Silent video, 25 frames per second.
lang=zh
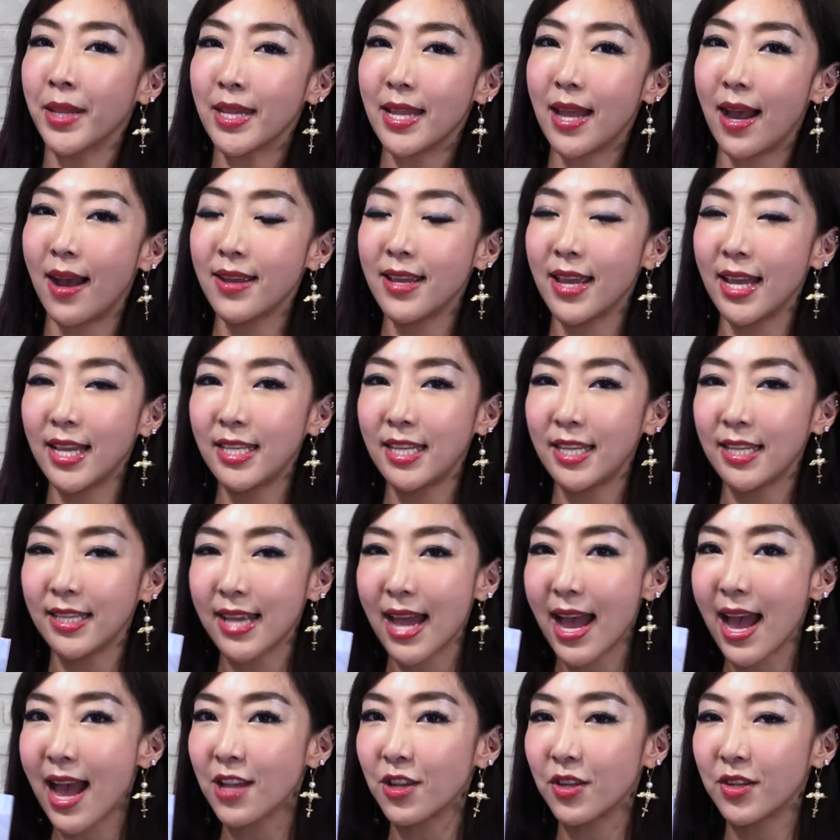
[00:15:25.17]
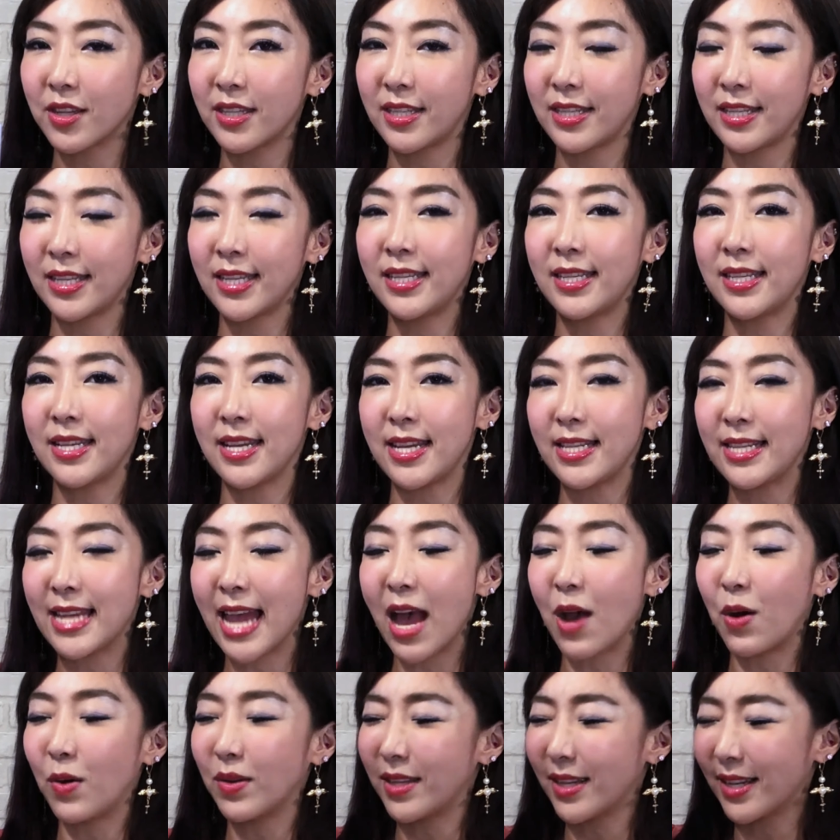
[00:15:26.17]
然后也请大家就是支持一
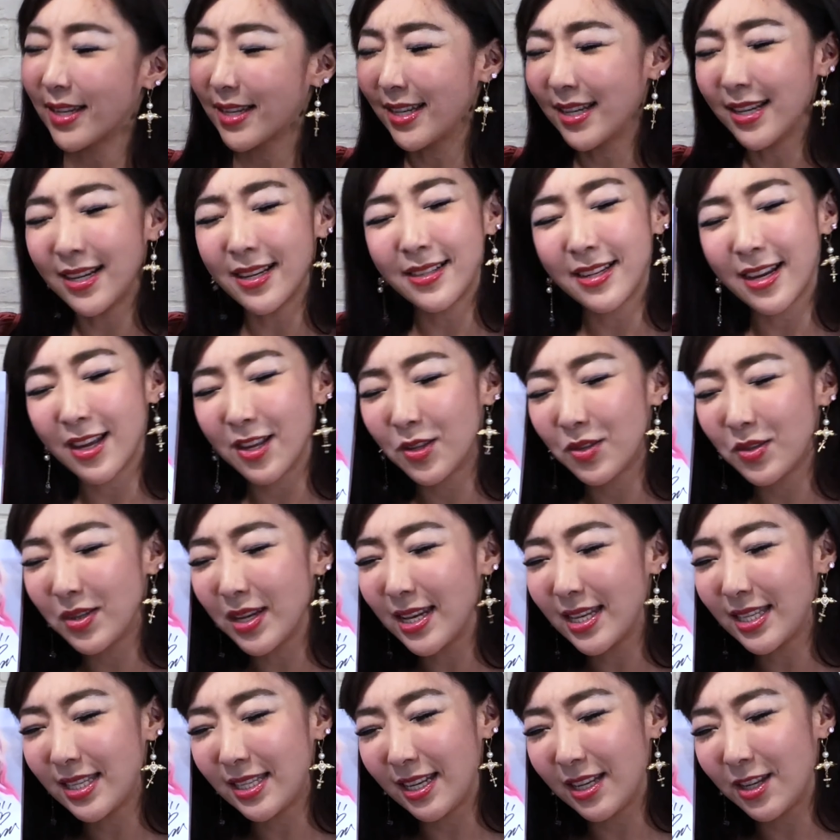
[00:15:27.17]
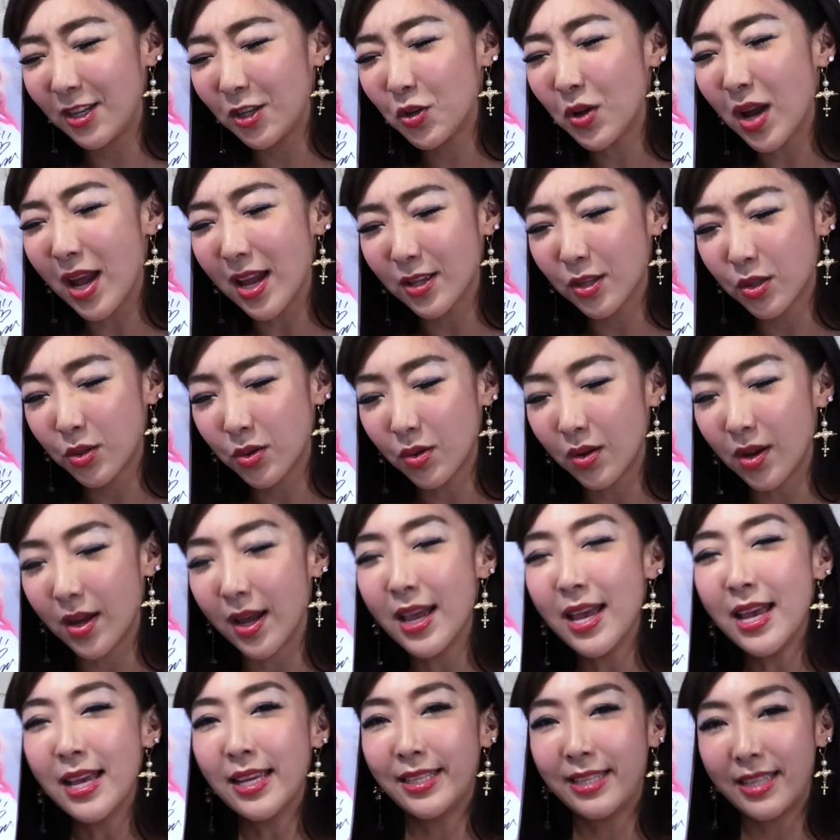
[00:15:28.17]
下我的个人最新创
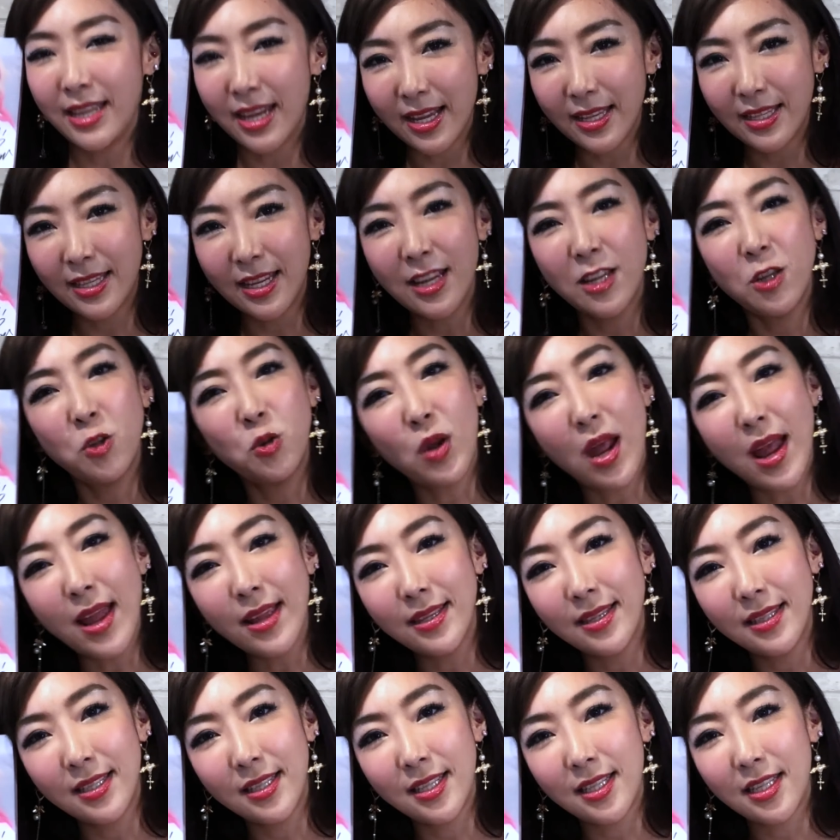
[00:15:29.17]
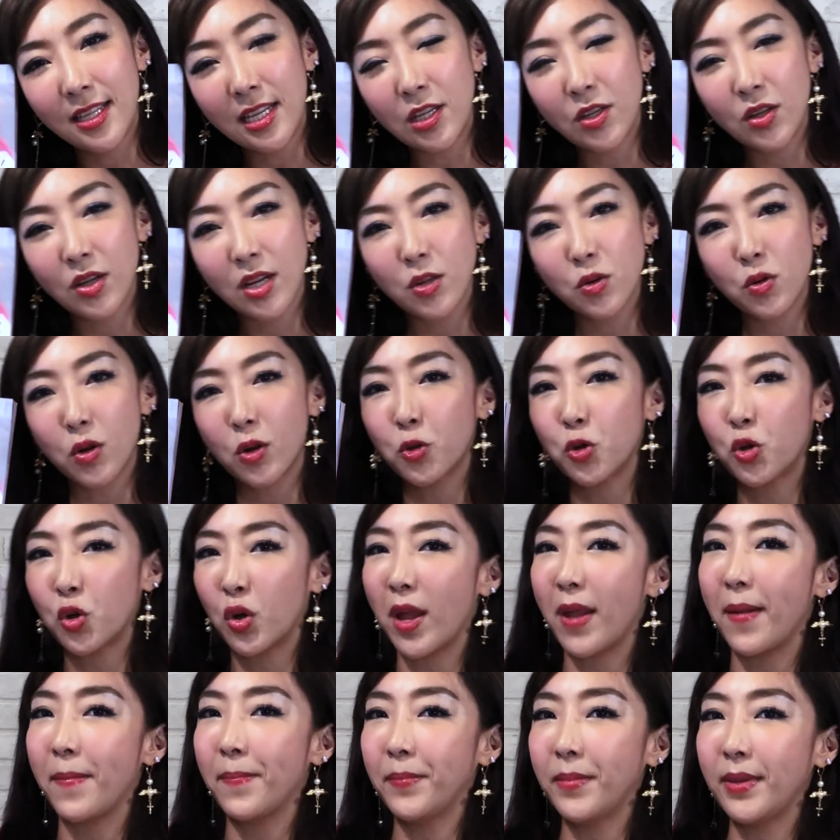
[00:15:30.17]
作写真专辑，叫做《
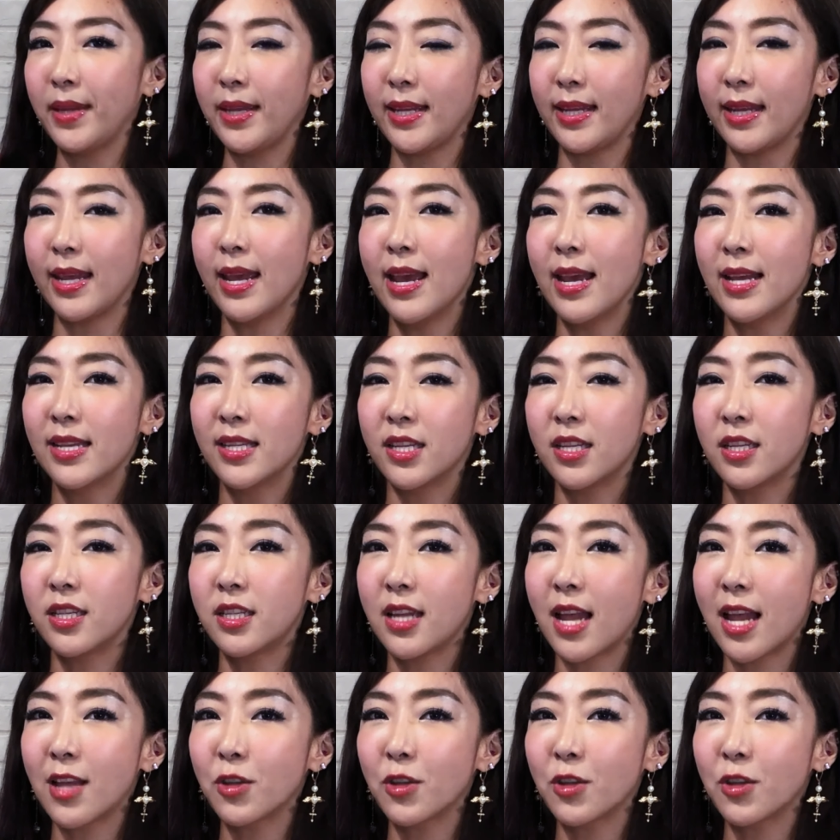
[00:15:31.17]
纯蜜》，这是。